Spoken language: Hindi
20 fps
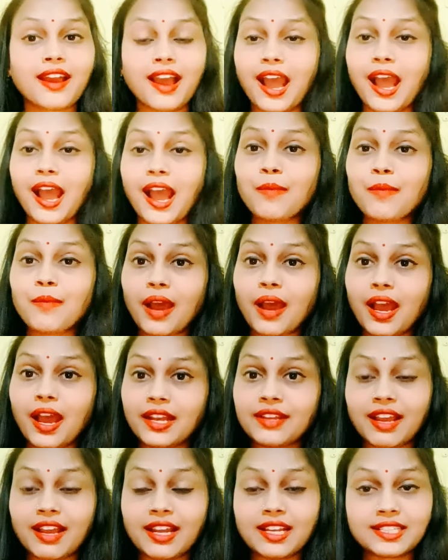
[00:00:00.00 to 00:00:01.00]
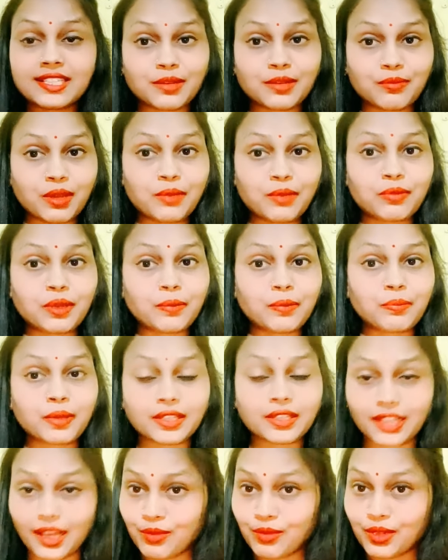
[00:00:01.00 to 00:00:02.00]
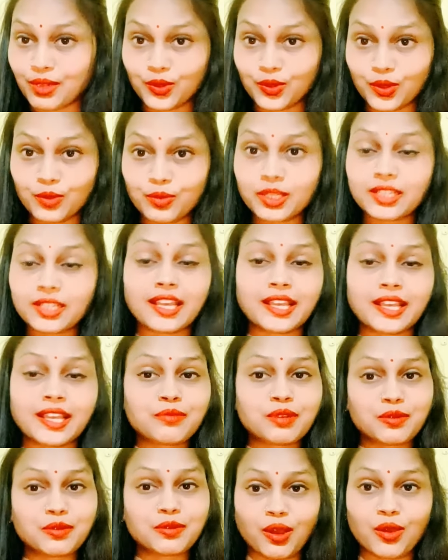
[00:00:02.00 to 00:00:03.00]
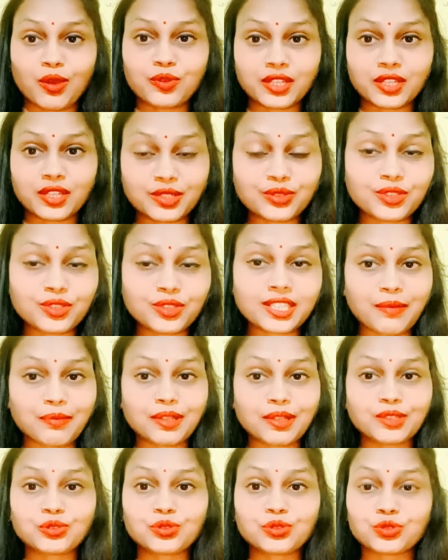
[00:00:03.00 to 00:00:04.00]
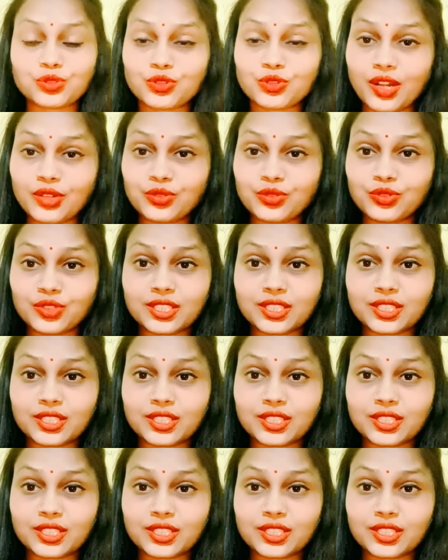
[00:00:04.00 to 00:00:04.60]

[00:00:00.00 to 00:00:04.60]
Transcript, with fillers: आप आने वाले समय में पिता बिल्कुल भी नहीं बन पाओगे क्योंकि आपका जो शुक्राणुओं की जो